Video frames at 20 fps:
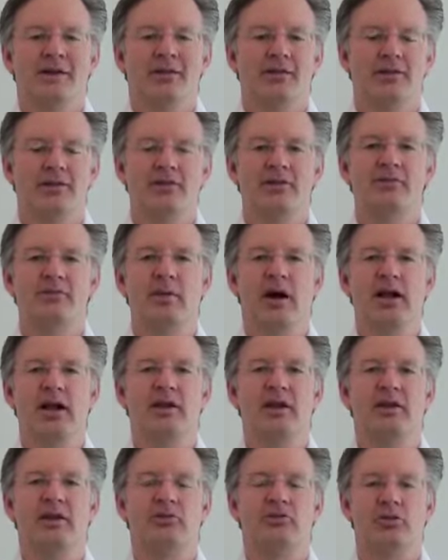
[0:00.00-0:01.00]
Dieses
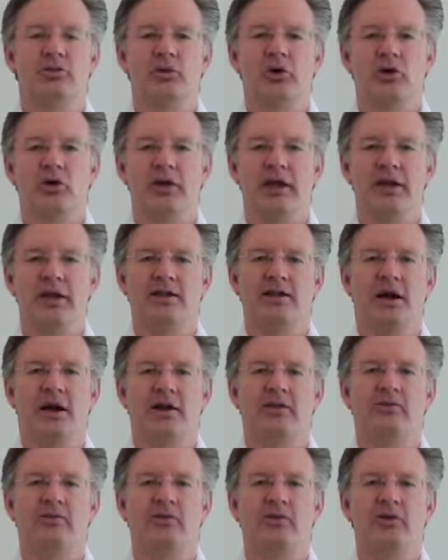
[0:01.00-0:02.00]
Mal geht es um konkrete
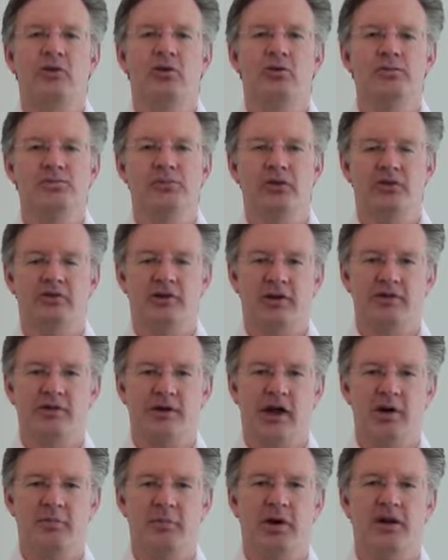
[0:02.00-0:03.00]
Aktionen, das
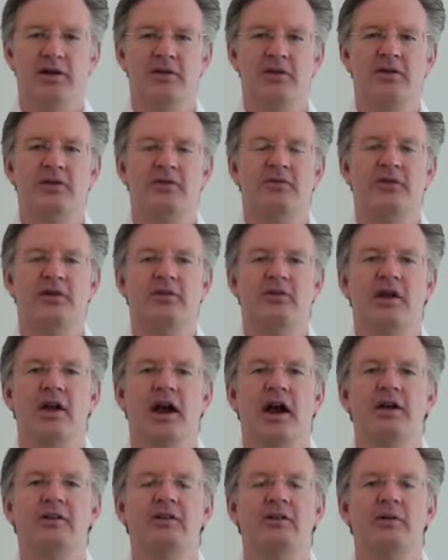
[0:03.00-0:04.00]
heißt einmal, wie Sie
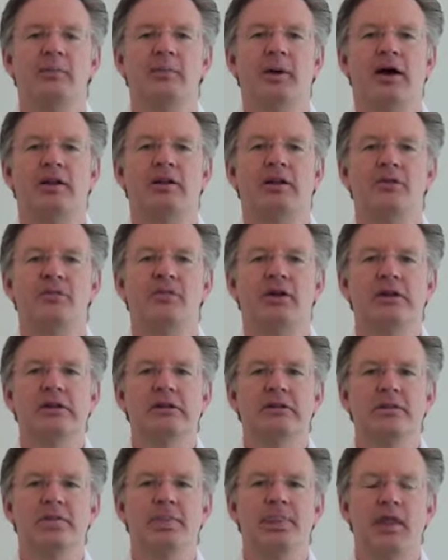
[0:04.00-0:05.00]
geeignete Partner
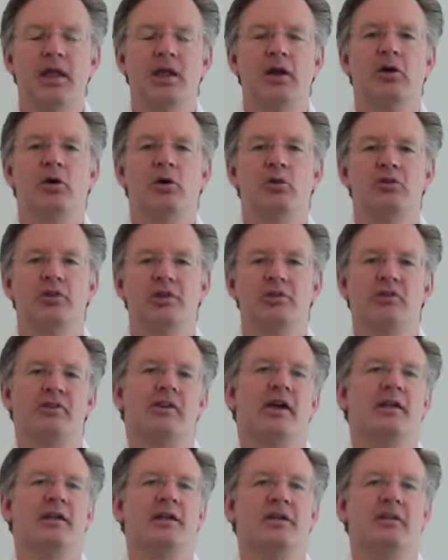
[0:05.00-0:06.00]
finden und diese
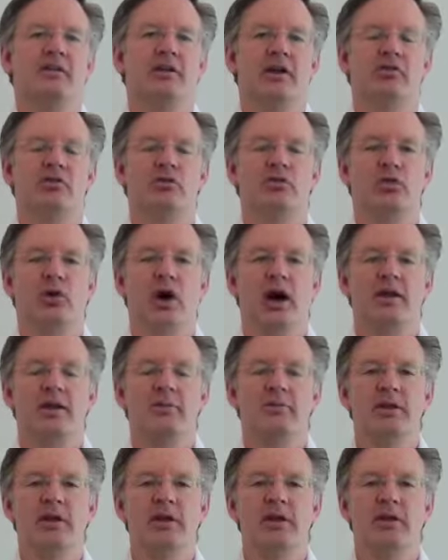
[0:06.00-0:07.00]
dann dazu
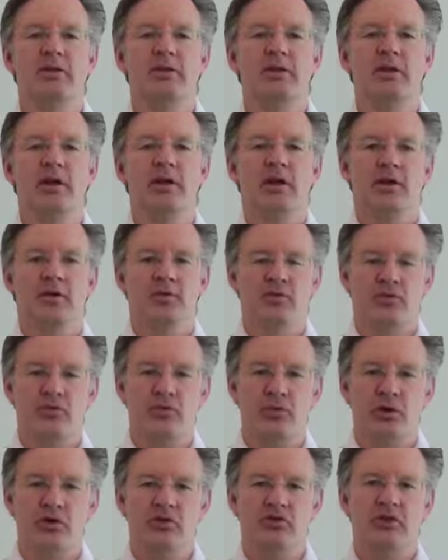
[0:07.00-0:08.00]
animieren,
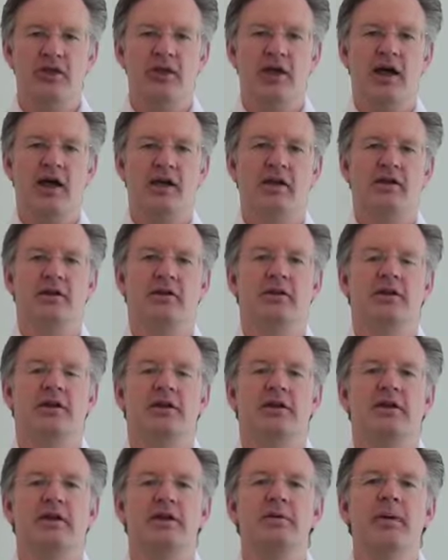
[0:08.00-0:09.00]
für Sie eine
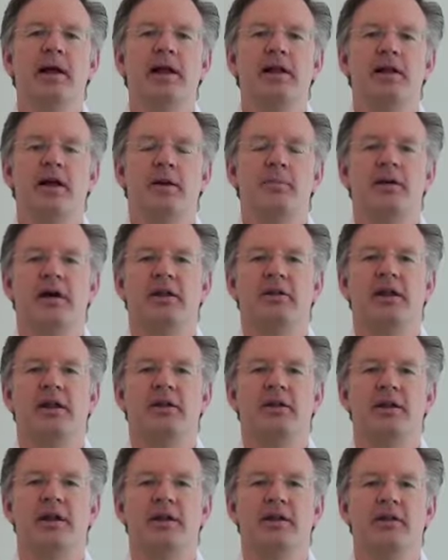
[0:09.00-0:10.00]
E-Mail-Kampagne
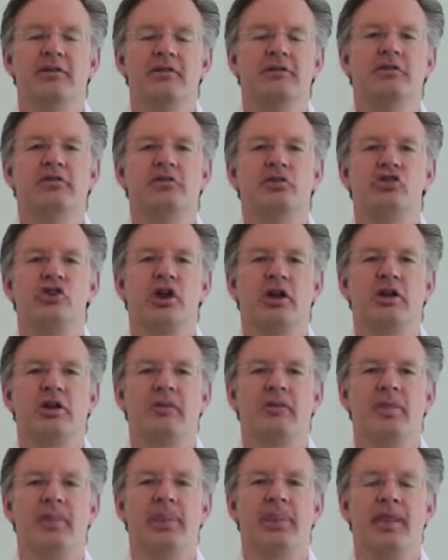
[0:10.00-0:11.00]
an Ihre Liste zu
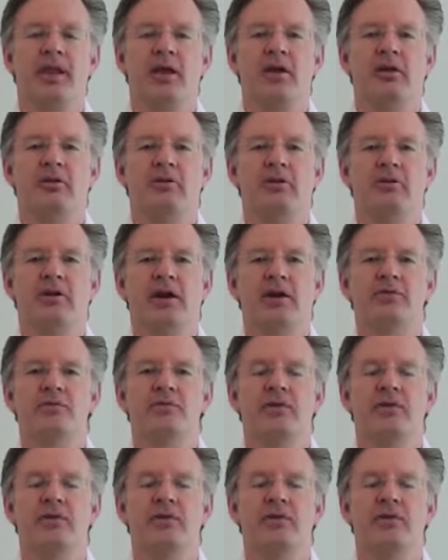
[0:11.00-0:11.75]
schicken. Und Sie werden